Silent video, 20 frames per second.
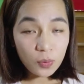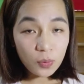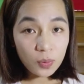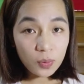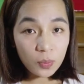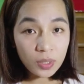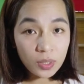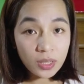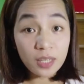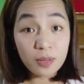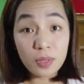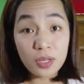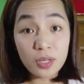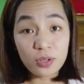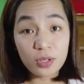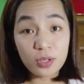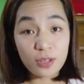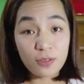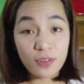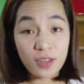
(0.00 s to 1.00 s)
what can be
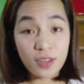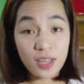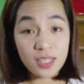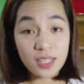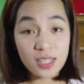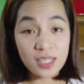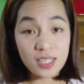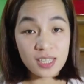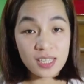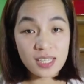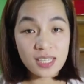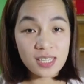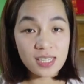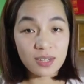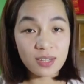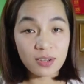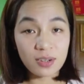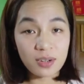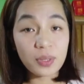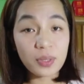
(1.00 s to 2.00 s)
your defense
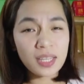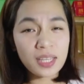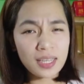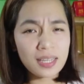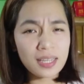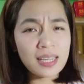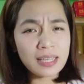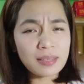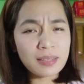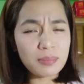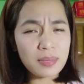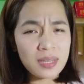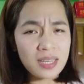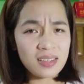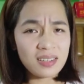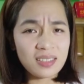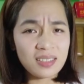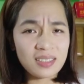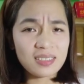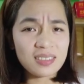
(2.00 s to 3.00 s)
or what can
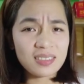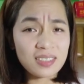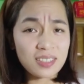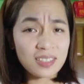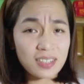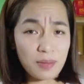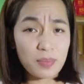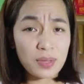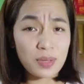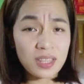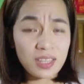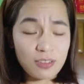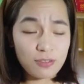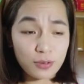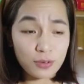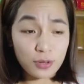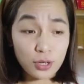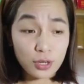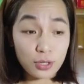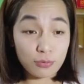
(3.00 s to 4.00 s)
be the remedy
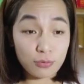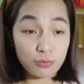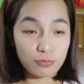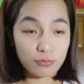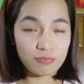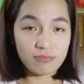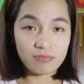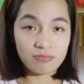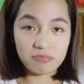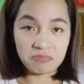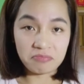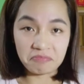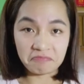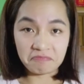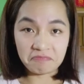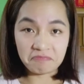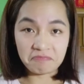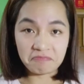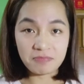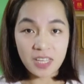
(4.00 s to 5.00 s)
for you?
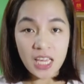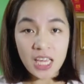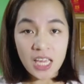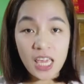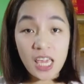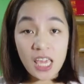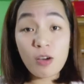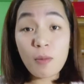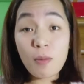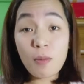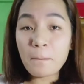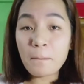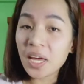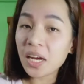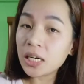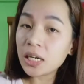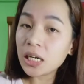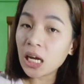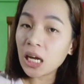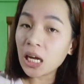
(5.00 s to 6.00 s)
Hmm.
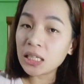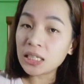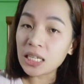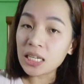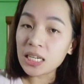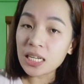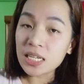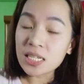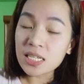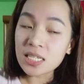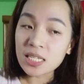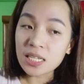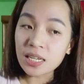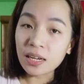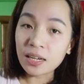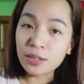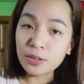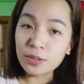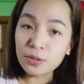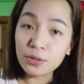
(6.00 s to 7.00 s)
I-compare natin yan
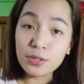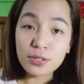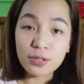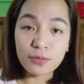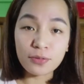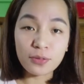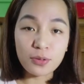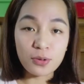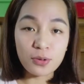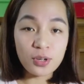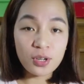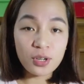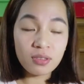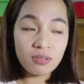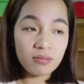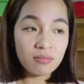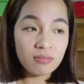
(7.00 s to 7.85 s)
sa rules of court.